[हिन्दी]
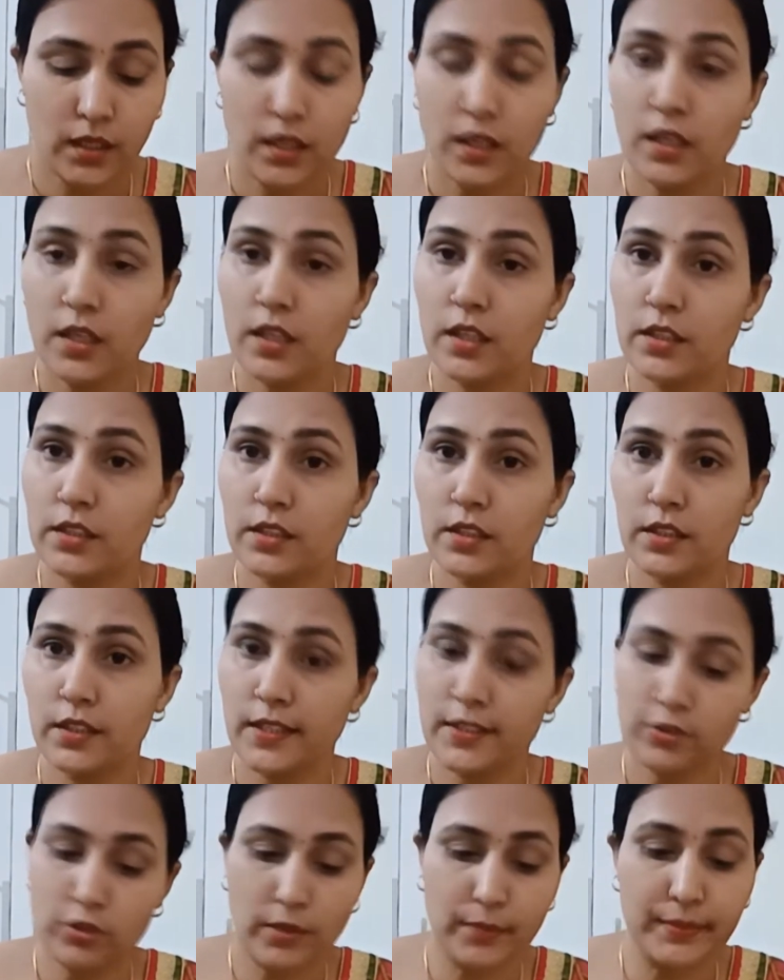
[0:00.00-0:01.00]

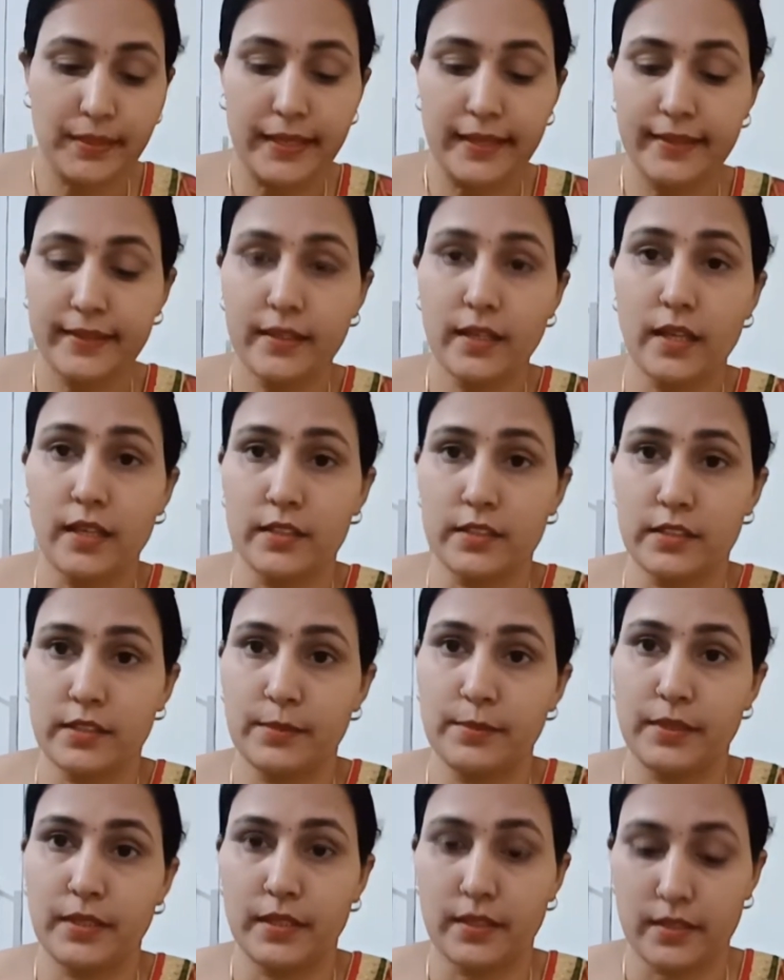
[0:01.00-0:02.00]
नहीं तो आप डायरेक्ट हाथ से
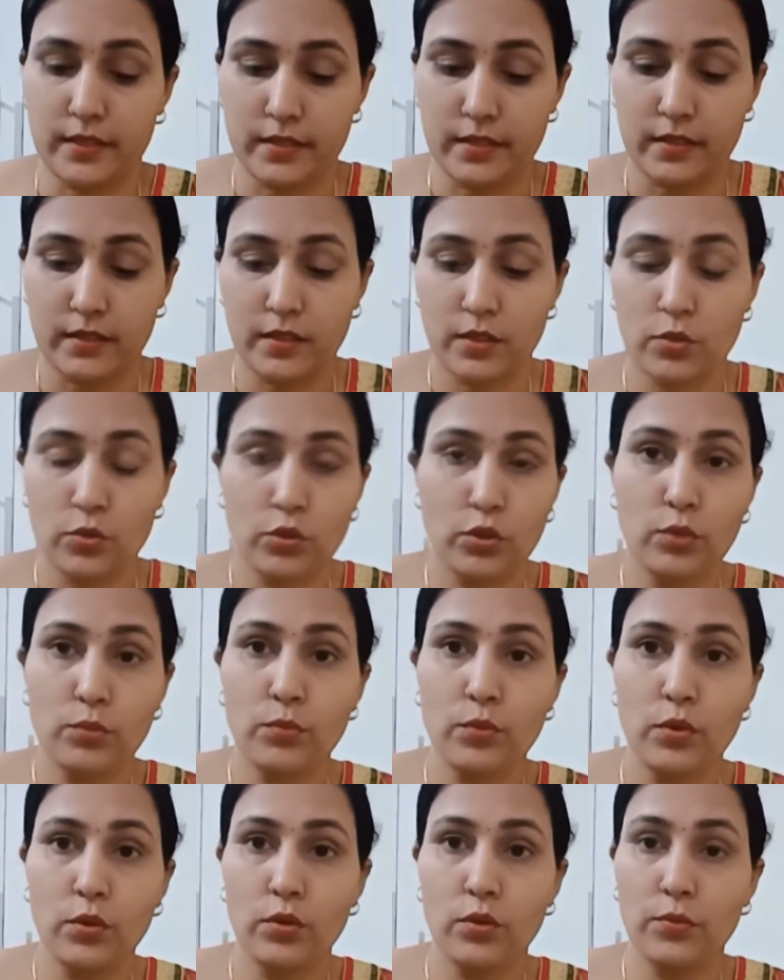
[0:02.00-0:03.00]
भी लगा सकते कॉटन
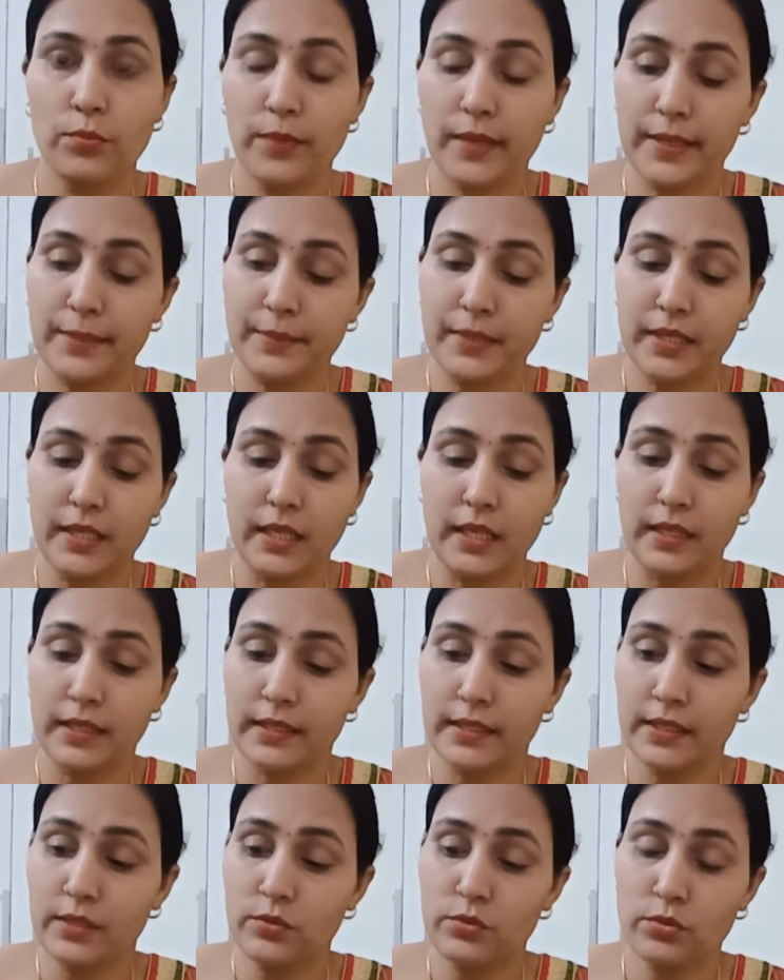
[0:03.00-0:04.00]
बॉल को पानी में गीला
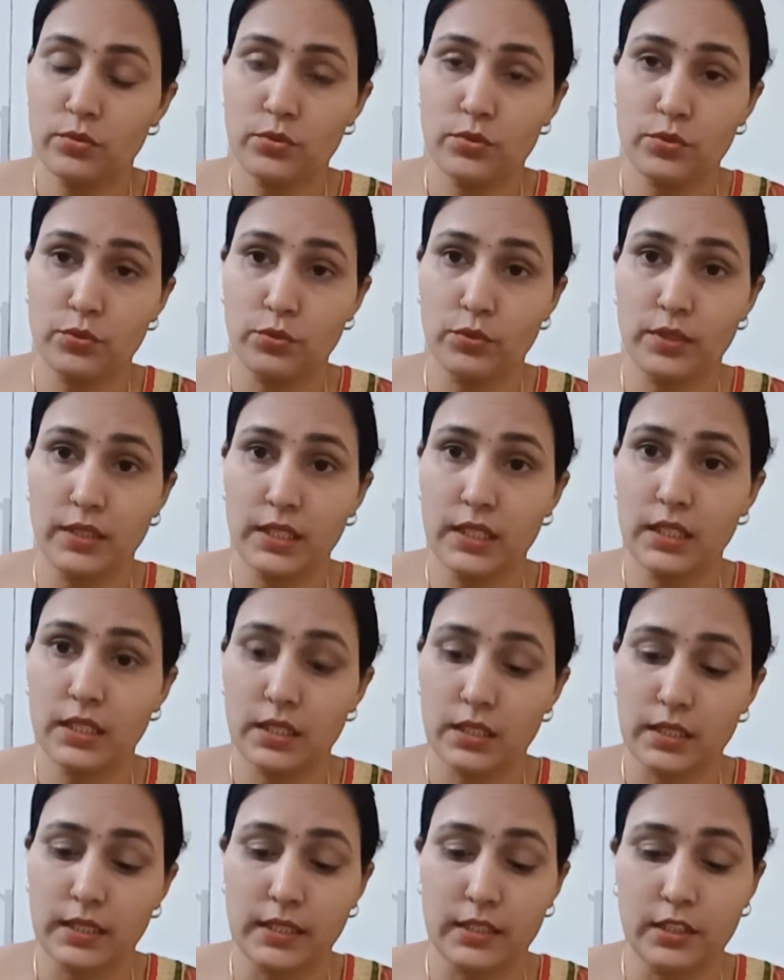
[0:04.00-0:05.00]
करके उसको निचोड़ के
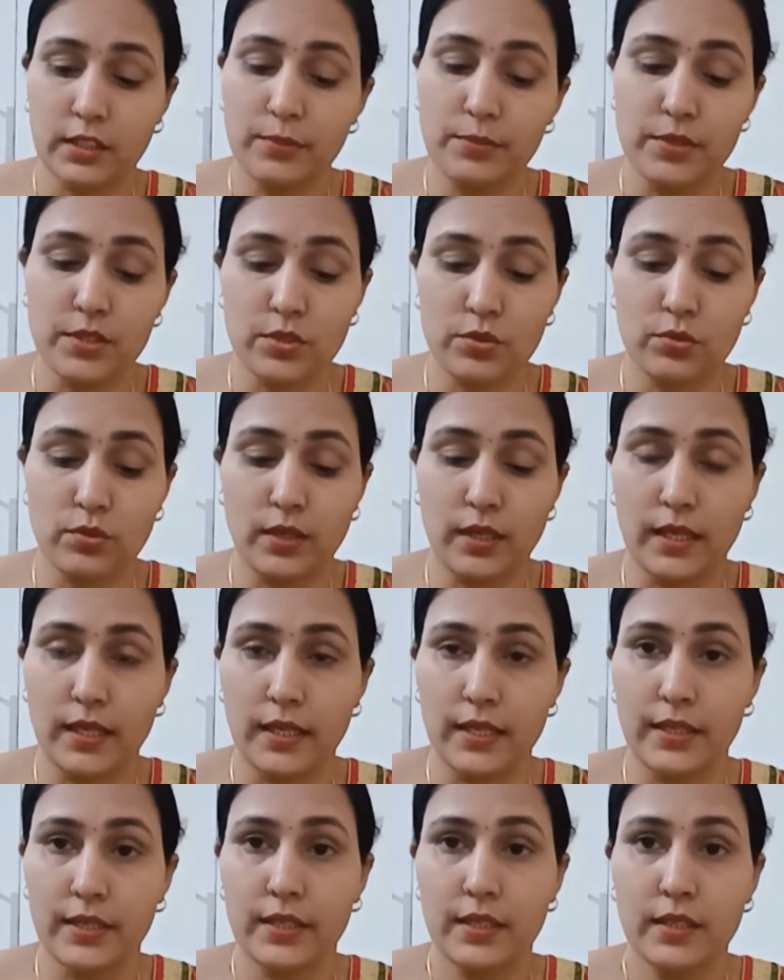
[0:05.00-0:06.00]
रख लें तब इसको
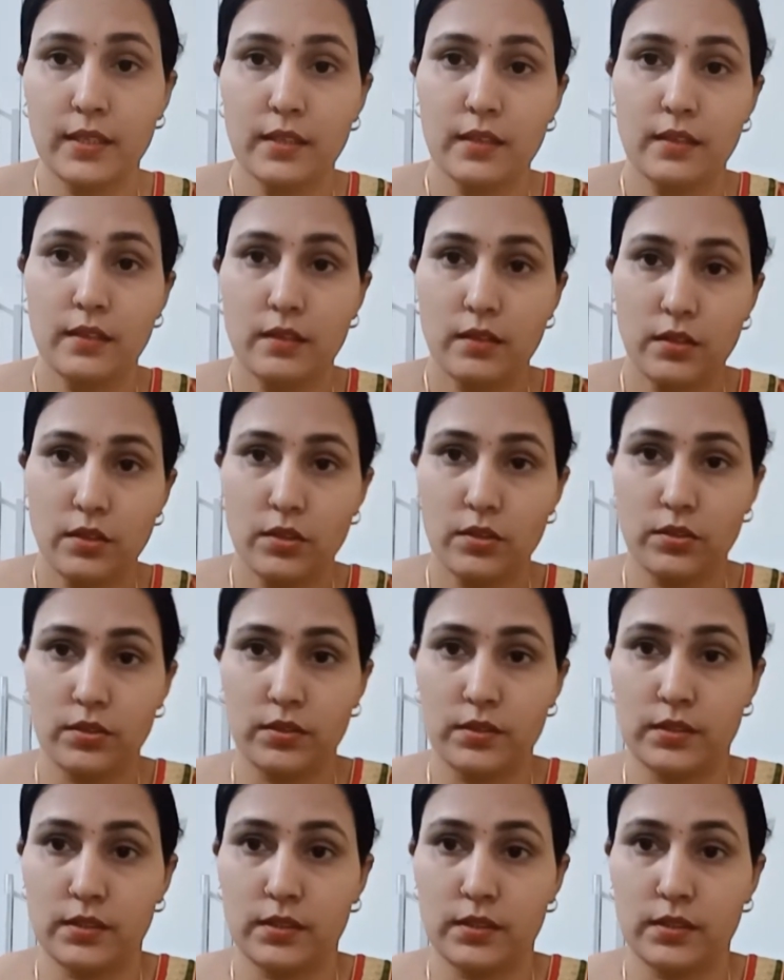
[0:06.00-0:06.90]
लगाएं और